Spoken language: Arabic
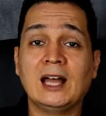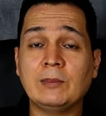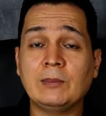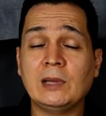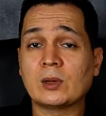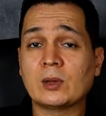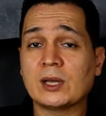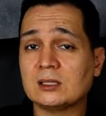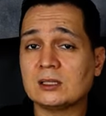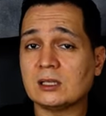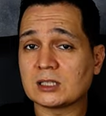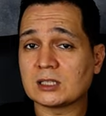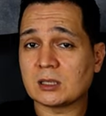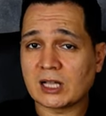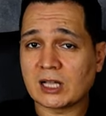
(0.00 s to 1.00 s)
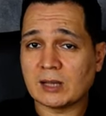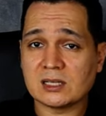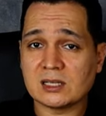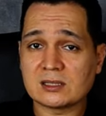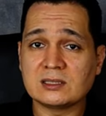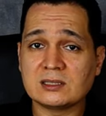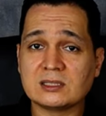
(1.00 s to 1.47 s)
اما لو كانت اكتر من
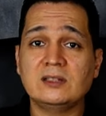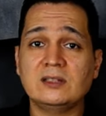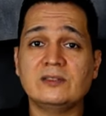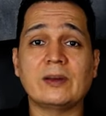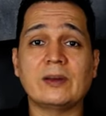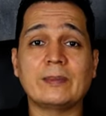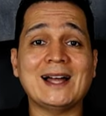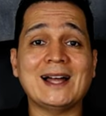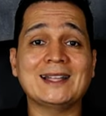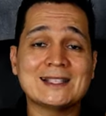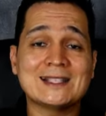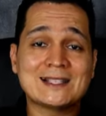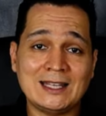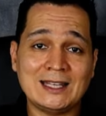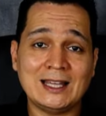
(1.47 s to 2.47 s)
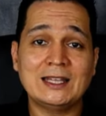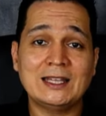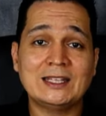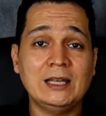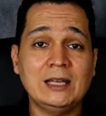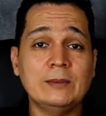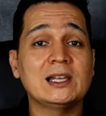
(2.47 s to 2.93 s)
5 سم فبعد سنه
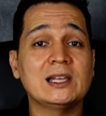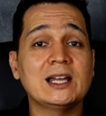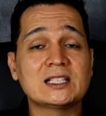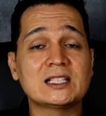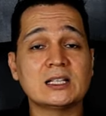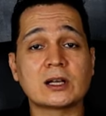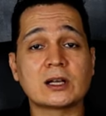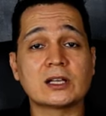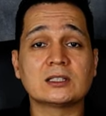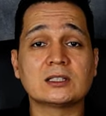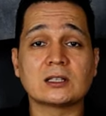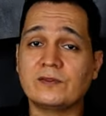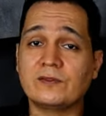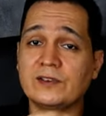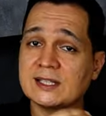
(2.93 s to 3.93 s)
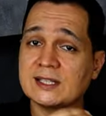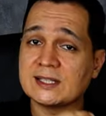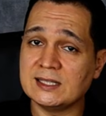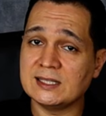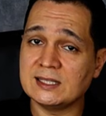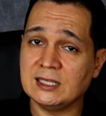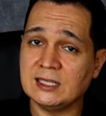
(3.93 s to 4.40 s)
نعمل لهذا المريض
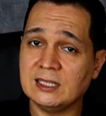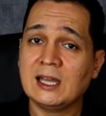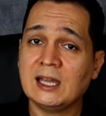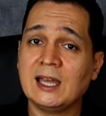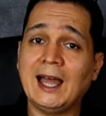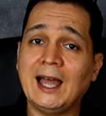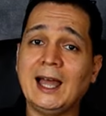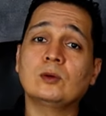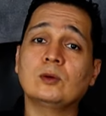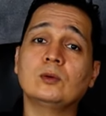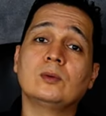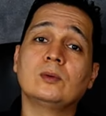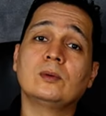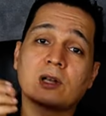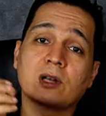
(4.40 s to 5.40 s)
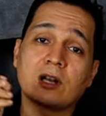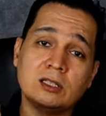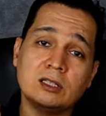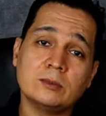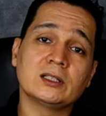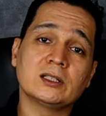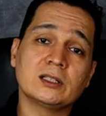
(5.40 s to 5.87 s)
سيتي او
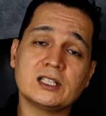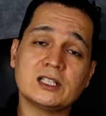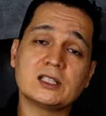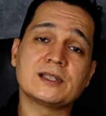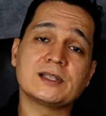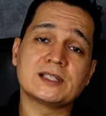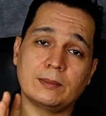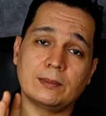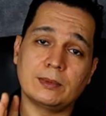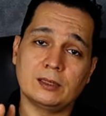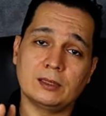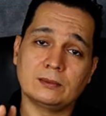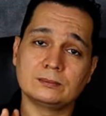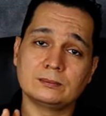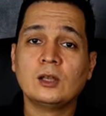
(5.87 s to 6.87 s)
رنين مغناطيسي بالصبغه